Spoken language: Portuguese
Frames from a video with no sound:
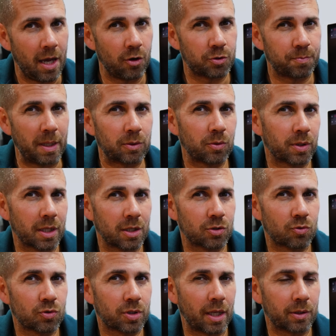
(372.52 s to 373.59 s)
Eu espero que tu tenhas
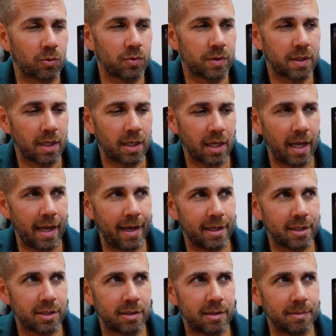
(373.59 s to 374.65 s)
gostado de conhecer
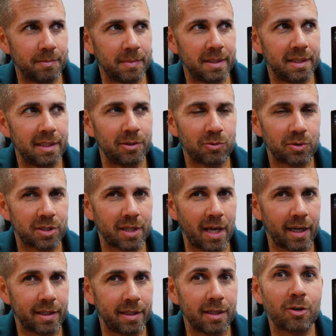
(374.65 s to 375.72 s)
este menino que está
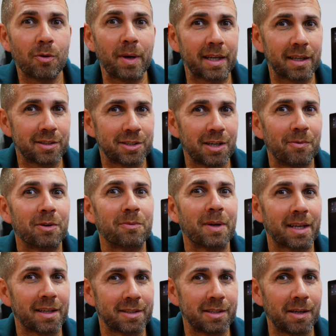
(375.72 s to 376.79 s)
aqui. Como é que ele se chama? Como é
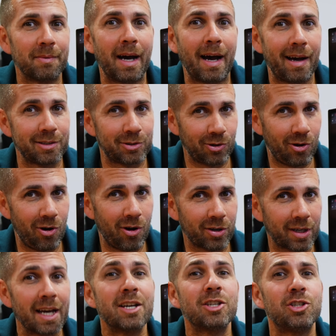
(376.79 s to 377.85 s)
que ele se chama? Asrog
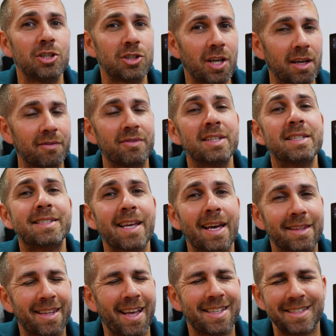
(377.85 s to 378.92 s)

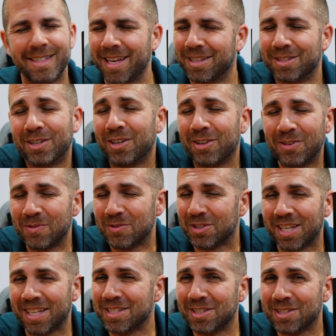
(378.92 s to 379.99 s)
XG27ACS. Não me
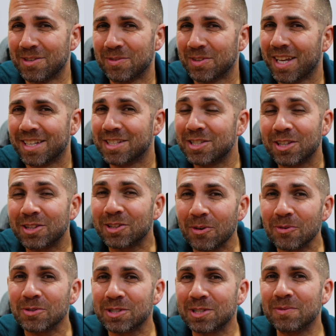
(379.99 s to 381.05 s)
esqueçam, não sei porquê. Achei
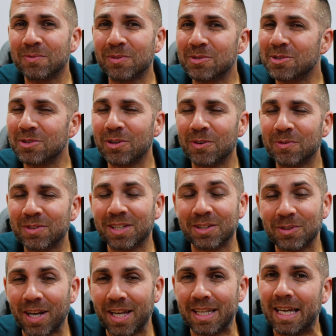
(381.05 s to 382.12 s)
tão simples o nome que
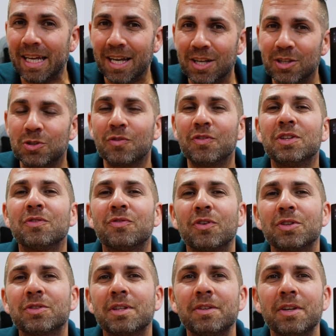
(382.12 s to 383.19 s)
adorei. Se o vídeo foi
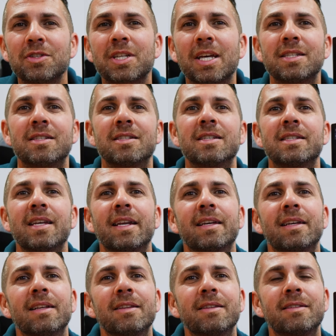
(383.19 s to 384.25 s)
útil, não te esqueças de deixar
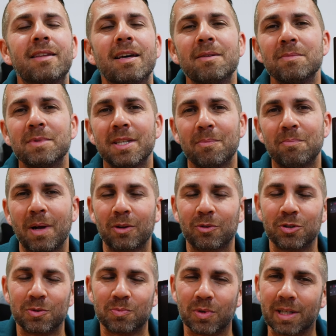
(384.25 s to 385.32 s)
aquele thumbs up
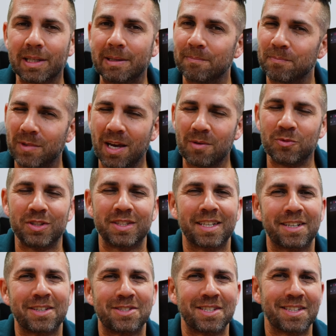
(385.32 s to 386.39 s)
alguns por ali, que é muito
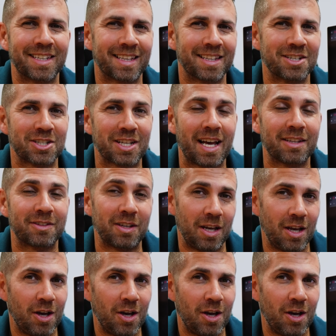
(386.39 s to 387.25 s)
agradecido aqui deste lado.